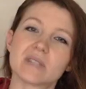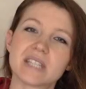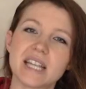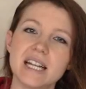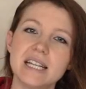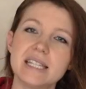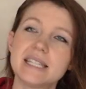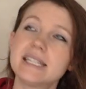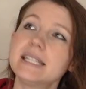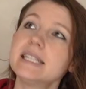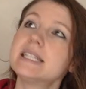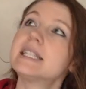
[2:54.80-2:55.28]

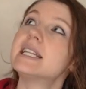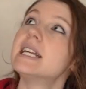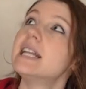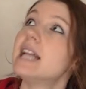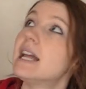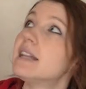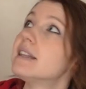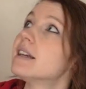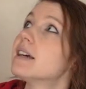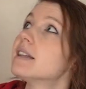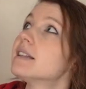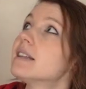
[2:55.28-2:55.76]
celle-ci, c'est
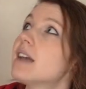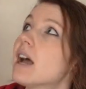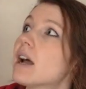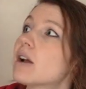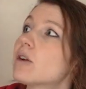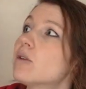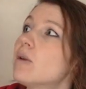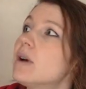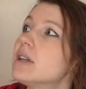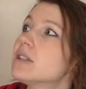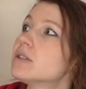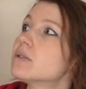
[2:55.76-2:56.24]
la
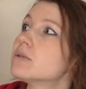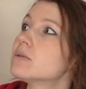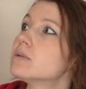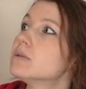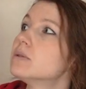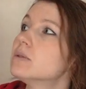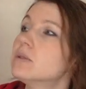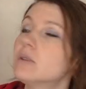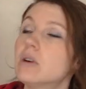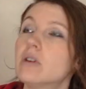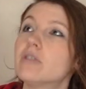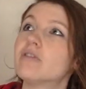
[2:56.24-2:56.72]
dernière cloison,
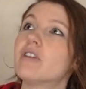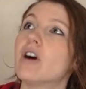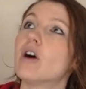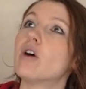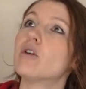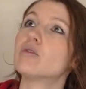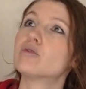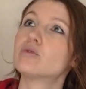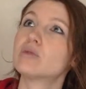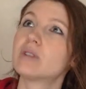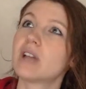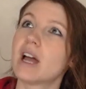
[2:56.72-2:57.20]
enfin
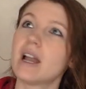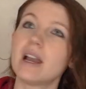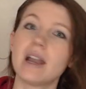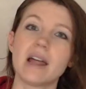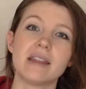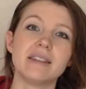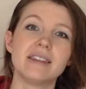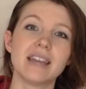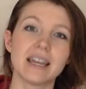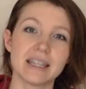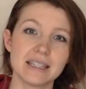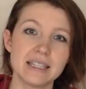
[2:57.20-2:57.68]
en tout cas
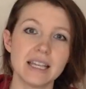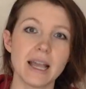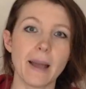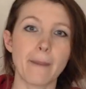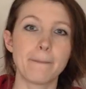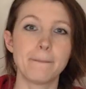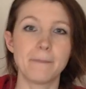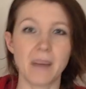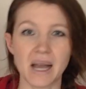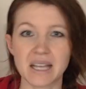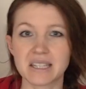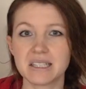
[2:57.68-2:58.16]
la dernière
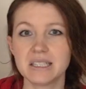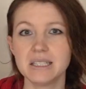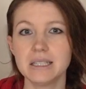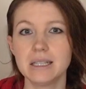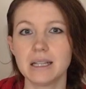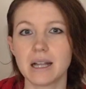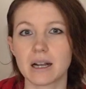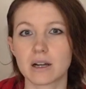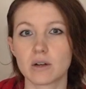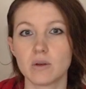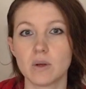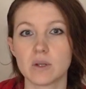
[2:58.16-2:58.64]
partie de
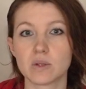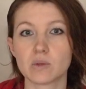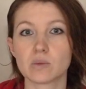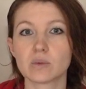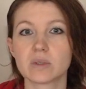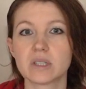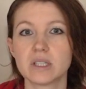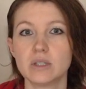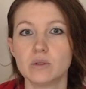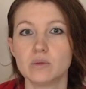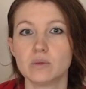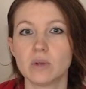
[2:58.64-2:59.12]
la cloison
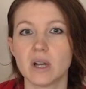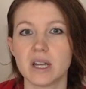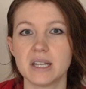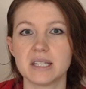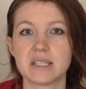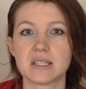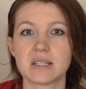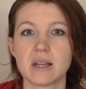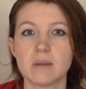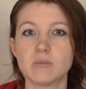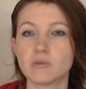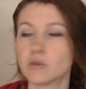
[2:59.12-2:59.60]
qui nous
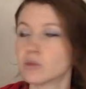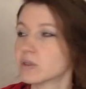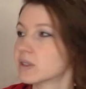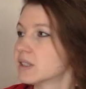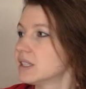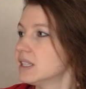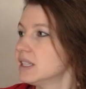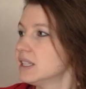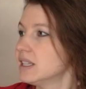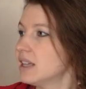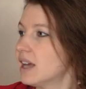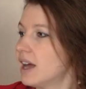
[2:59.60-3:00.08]
reste à
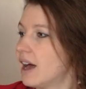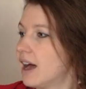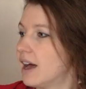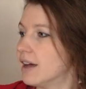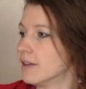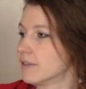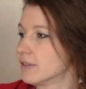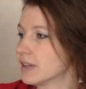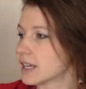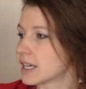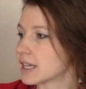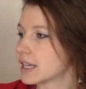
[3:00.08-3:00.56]
monter
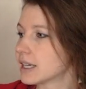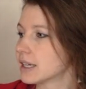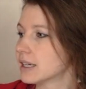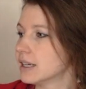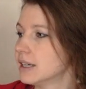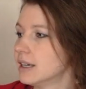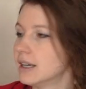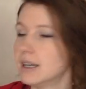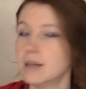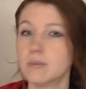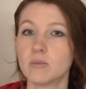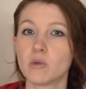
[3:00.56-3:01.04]
avec
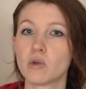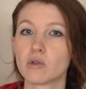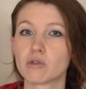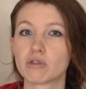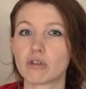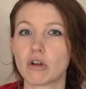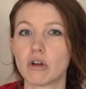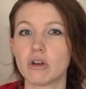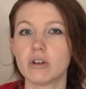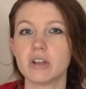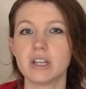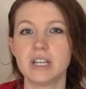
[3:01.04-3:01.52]
les
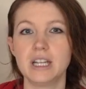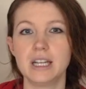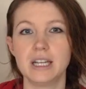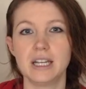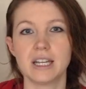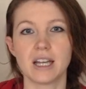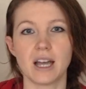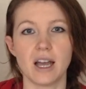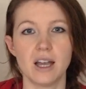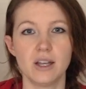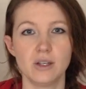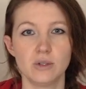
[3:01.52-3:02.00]
montants et
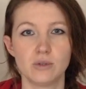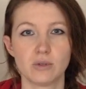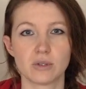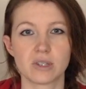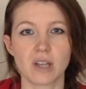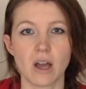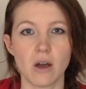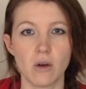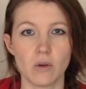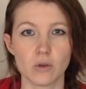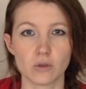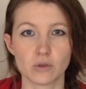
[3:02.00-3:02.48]
les rails de
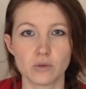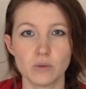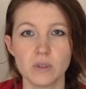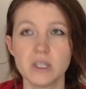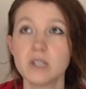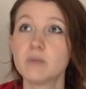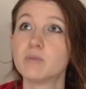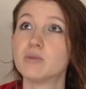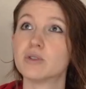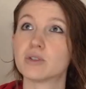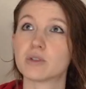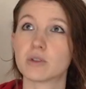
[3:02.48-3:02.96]

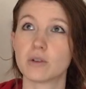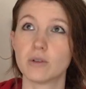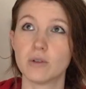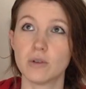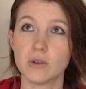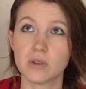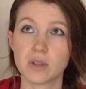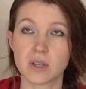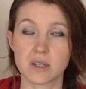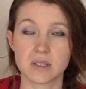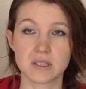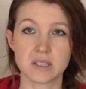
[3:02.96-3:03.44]
48, puisque
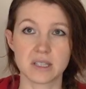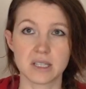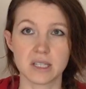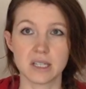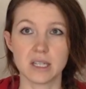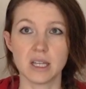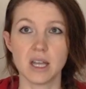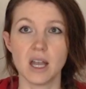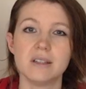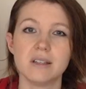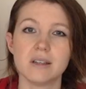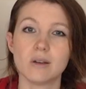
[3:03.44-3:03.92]
l'autre,
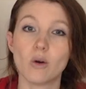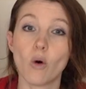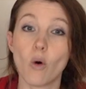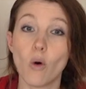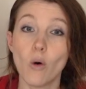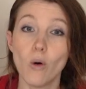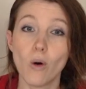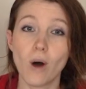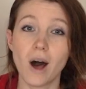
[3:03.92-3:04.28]
c'est des gros